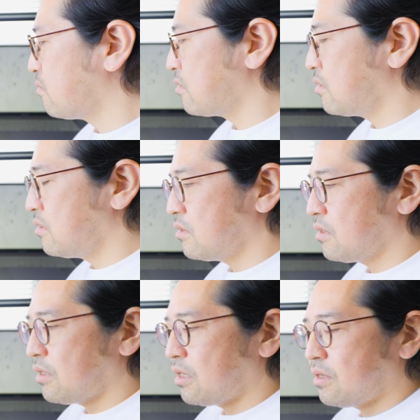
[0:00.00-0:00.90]
の
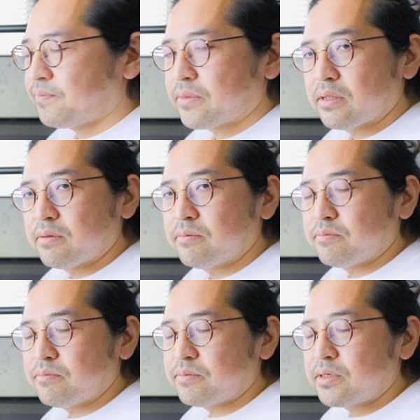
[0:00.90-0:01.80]

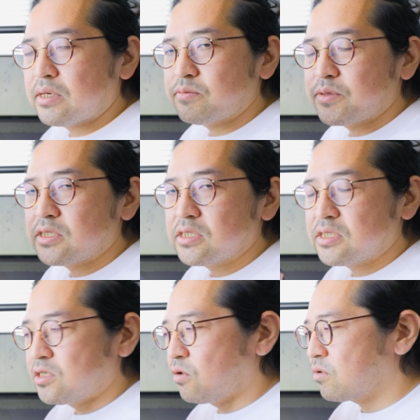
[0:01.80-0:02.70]

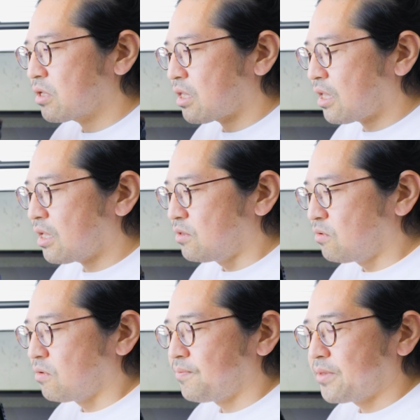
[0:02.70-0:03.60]
BMPCC4K
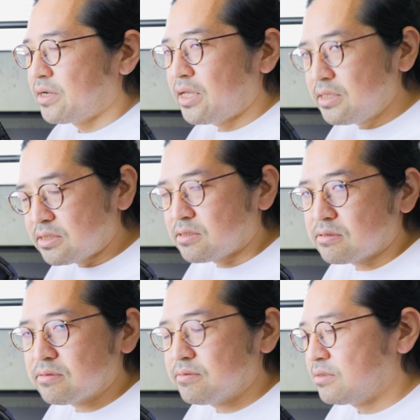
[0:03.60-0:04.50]
のレンズ
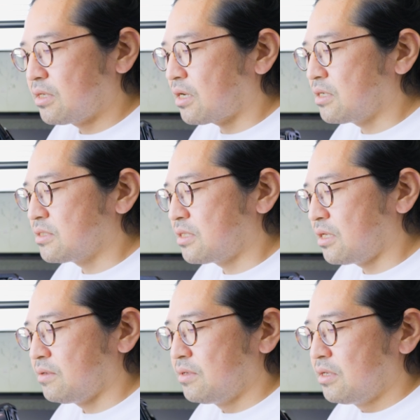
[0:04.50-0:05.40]
に関し
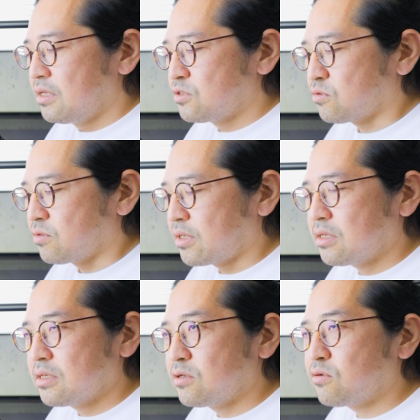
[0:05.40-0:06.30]
てちょっとね
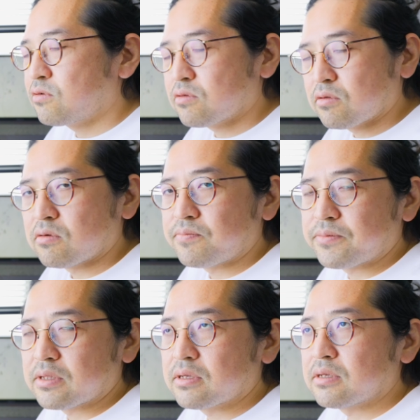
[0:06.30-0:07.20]
いろいろと、
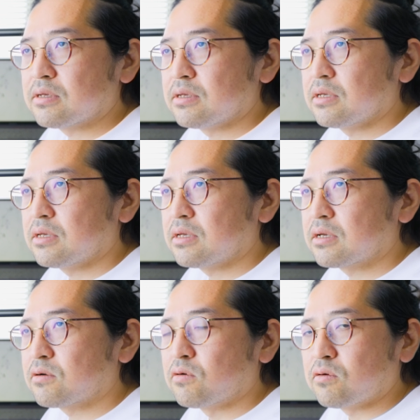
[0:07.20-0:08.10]

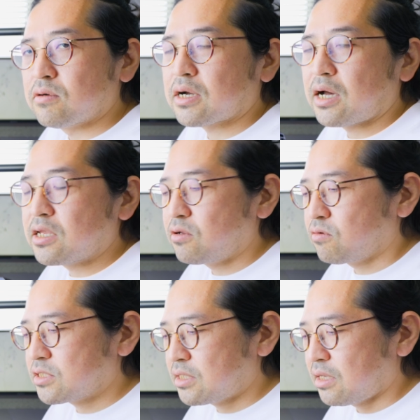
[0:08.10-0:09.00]
えー、今後は改
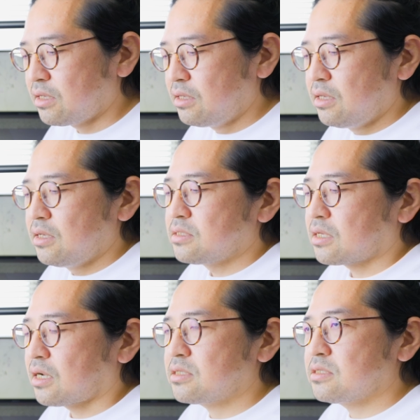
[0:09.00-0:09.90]
良して
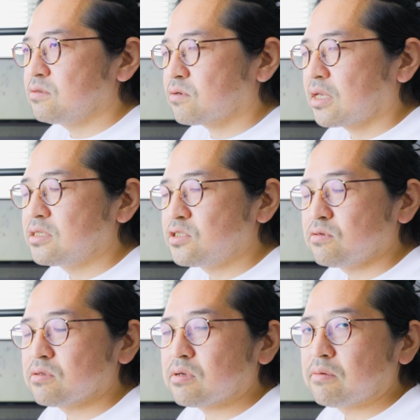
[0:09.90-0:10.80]
画質の検
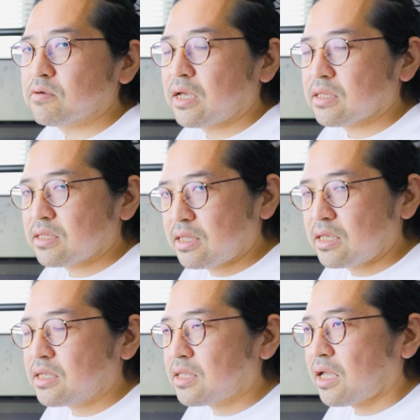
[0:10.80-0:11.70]
証とかもやって
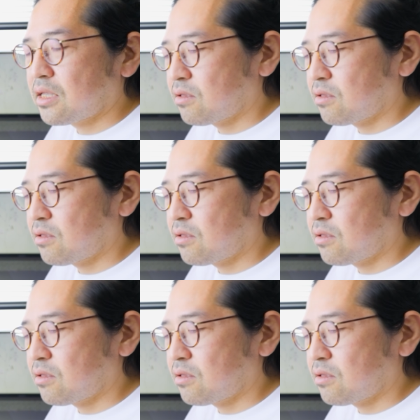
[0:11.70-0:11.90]
いきたい